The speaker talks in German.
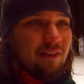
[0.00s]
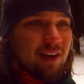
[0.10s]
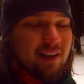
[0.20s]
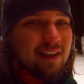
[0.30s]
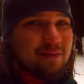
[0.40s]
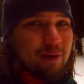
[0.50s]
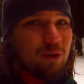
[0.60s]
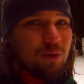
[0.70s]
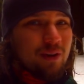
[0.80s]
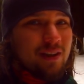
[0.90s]
werde ich jetzt mal
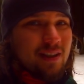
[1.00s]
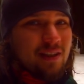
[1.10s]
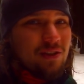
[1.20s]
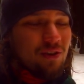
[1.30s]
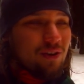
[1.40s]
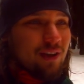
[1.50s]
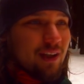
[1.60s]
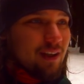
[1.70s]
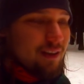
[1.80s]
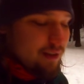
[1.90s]
gucken, dass ich das trocken
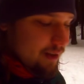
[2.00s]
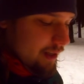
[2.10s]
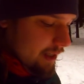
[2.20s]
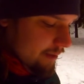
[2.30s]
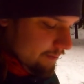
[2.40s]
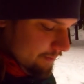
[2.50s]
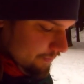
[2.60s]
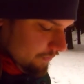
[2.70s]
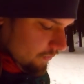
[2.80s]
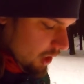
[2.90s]
kriege. Ähm,
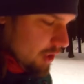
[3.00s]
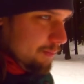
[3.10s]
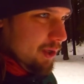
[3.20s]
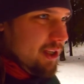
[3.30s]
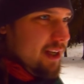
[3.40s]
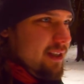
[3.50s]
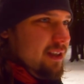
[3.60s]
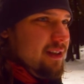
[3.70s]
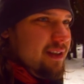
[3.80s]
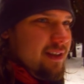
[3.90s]
ich bin jetzt
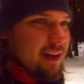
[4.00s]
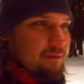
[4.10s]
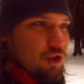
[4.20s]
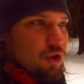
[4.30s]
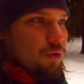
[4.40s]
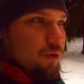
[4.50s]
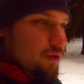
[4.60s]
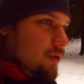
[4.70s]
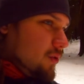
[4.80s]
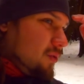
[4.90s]
insgesamt
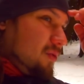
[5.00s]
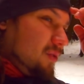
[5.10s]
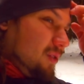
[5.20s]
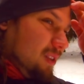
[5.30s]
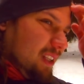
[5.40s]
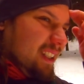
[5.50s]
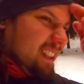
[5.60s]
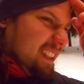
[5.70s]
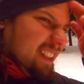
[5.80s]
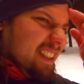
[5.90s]
schon so
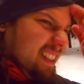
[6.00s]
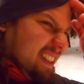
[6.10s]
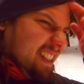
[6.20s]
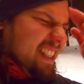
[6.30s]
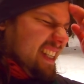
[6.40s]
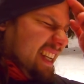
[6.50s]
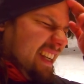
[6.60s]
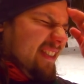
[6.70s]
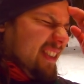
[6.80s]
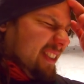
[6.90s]

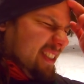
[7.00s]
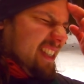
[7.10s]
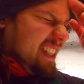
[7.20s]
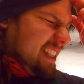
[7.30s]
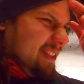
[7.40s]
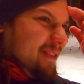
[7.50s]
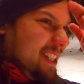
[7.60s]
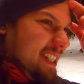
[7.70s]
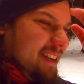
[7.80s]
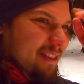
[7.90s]
10, 15
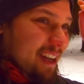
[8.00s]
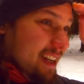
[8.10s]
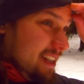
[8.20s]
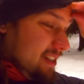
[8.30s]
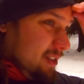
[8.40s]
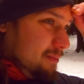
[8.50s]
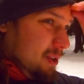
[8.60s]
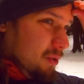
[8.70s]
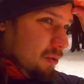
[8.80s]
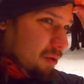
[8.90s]
Kilometer gewandert. Also ich
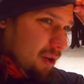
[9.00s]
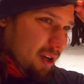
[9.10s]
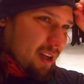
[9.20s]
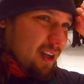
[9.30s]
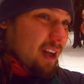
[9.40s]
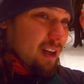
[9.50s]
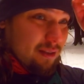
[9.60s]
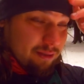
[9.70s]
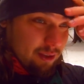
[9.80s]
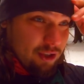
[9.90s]
bin hoch
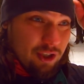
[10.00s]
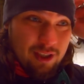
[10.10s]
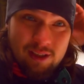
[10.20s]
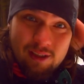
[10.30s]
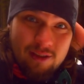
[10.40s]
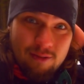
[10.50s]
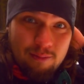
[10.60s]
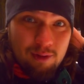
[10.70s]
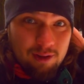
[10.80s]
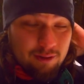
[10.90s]
von Schierke
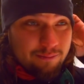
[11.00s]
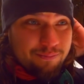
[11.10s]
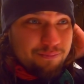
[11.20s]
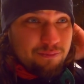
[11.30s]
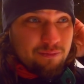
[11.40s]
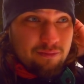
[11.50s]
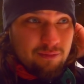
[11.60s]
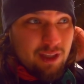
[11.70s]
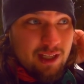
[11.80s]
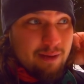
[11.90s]
zum Brocken,
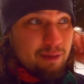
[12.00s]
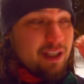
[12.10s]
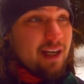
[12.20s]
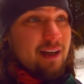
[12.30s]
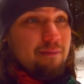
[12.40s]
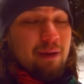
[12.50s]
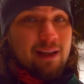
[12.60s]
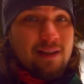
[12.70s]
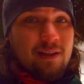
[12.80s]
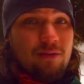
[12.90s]
habe mir da einen
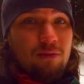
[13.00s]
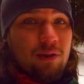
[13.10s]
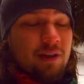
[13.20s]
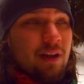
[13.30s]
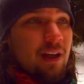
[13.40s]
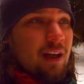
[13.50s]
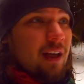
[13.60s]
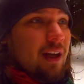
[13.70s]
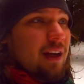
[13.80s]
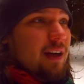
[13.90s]
Platz gesucht.
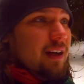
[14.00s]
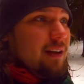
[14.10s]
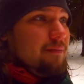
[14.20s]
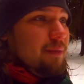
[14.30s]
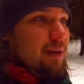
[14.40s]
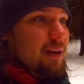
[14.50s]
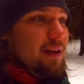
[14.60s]
Ähm,